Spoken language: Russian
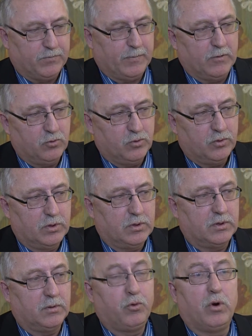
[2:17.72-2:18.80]
ну,
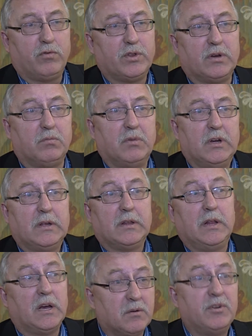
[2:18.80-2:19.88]
э, поводом
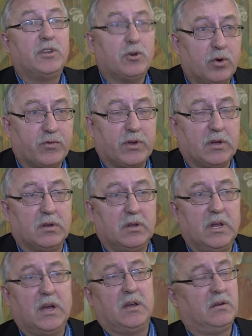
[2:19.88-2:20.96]
для командировки,
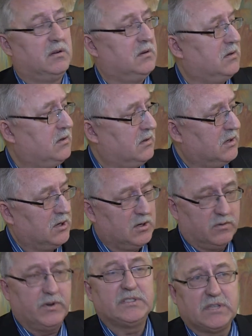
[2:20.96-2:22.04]
для э,
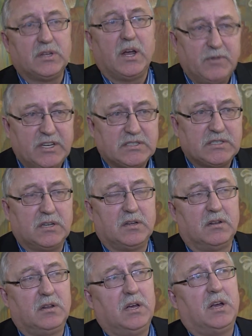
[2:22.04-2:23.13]
выезда на
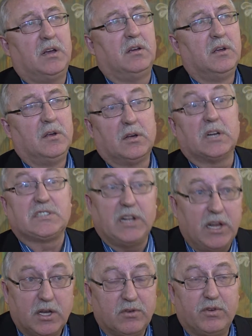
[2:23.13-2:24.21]
место, для
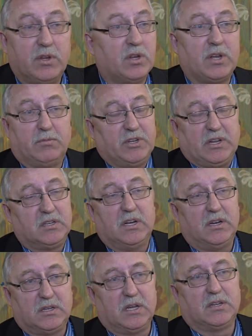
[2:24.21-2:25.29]
расследования там, и так
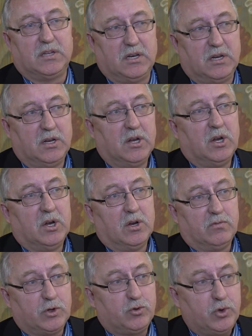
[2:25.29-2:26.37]
далее, и так далее.
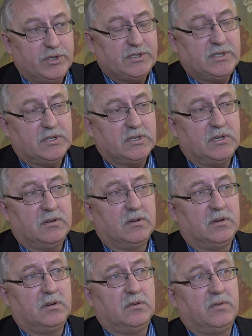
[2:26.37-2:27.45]
Вот, то есть это
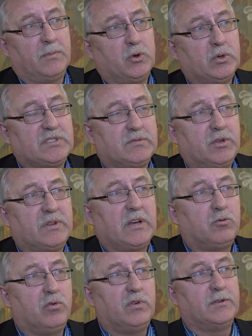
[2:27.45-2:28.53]
э, вопрос вот
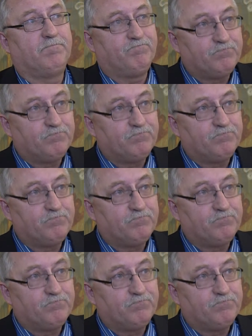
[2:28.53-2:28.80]
такого